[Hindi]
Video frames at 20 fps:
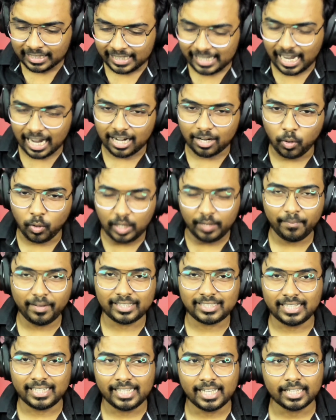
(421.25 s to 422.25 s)
यार
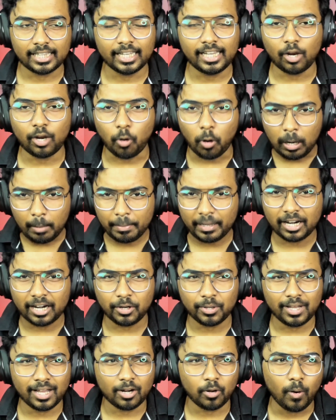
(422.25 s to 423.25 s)
नोटिफिकेशन नहीं आता यार ऑल पे
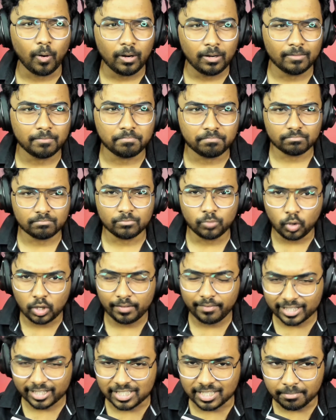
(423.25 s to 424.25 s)
करो यार ऑल
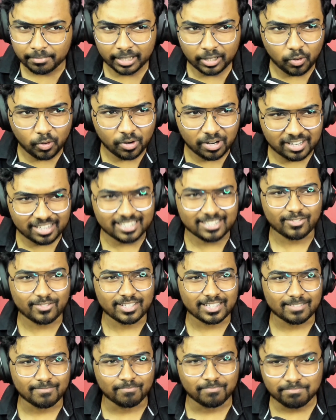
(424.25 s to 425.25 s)
नोटिफिकेशन बिल को करो
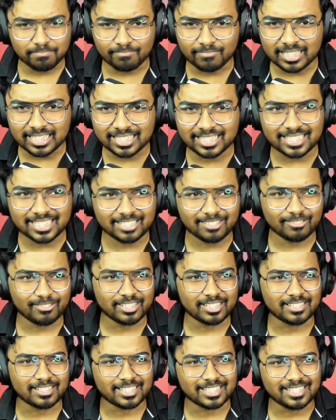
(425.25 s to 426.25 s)
यार मजा लो
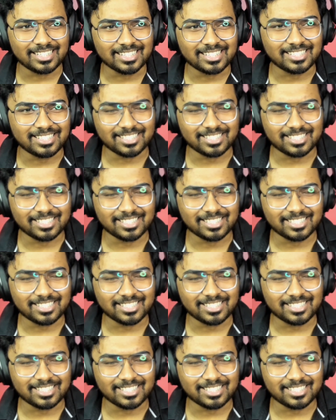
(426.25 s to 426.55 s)
यार क्या कर